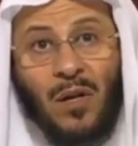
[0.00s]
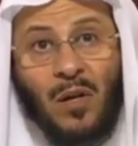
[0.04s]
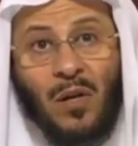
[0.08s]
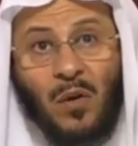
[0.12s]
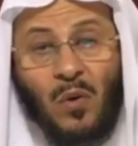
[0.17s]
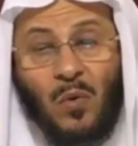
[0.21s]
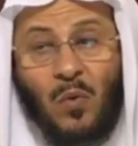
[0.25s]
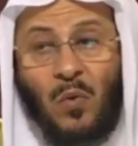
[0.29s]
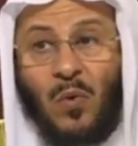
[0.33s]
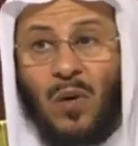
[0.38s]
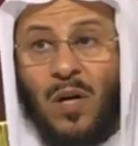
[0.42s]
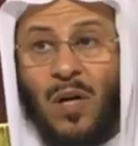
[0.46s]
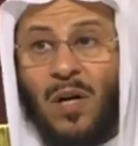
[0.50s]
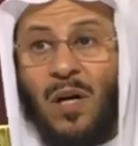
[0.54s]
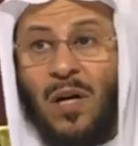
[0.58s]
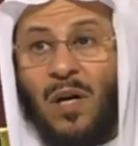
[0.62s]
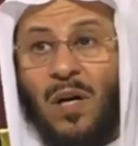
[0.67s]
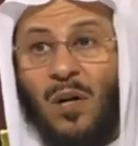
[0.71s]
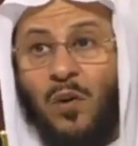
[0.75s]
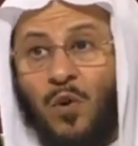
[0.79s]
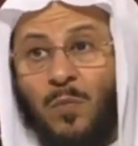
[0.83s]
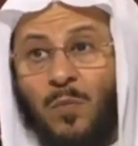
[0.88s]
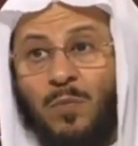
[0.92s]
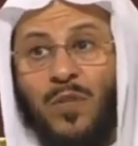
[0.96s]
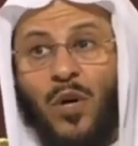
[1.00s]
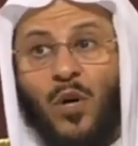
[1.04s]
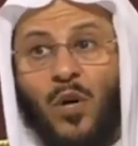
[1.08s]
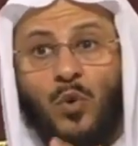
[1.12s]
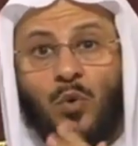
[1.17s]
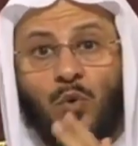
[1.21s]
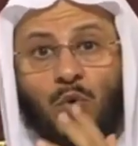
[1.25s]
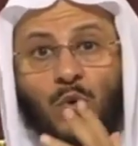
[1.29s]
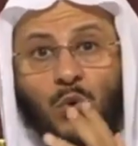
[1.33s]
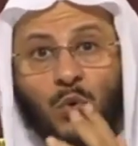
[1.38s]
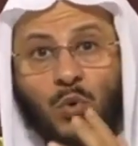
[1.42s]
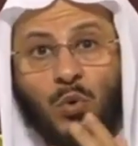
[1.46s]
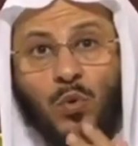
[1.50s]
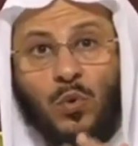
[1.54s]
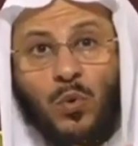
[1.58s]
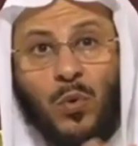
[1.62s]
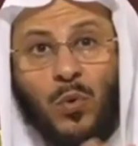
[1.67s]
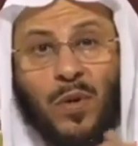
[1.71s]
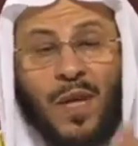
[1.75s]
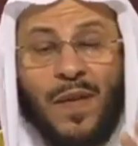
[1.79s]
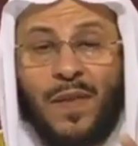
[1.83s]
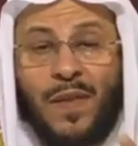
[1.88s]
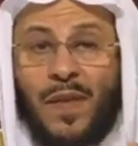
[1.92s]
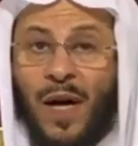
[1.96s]
وهم يعودون
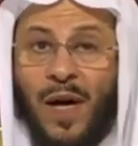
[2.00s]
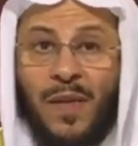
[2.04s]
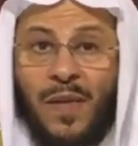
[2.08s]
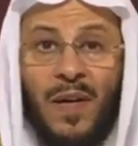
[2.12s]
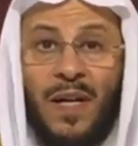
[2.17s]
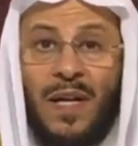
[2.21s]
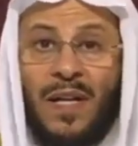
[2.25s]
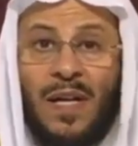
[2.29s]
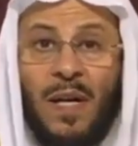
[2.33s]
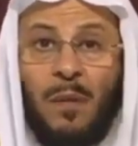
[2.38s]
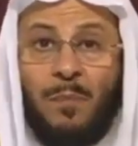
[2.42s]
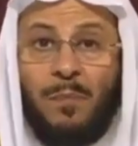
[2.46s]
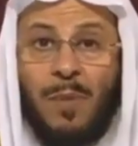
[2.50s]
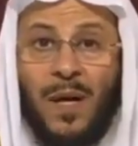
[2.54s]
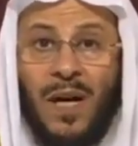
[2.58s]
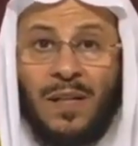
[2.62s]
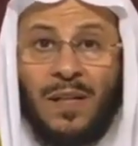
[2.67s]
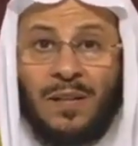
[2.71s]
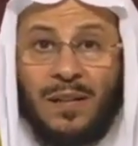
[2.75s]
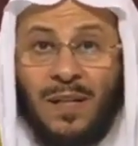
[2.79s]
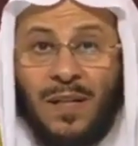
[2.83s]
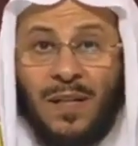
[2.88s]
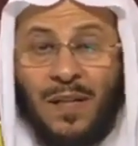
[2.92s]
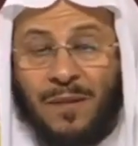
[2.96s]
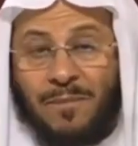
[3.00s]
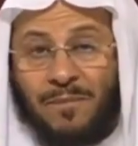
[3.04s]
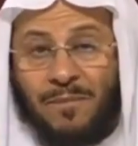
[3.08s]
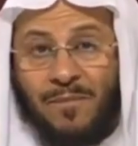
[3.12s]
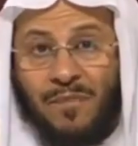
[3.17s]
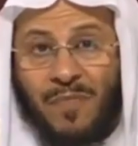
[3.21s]
وكذا هذا كلام باطل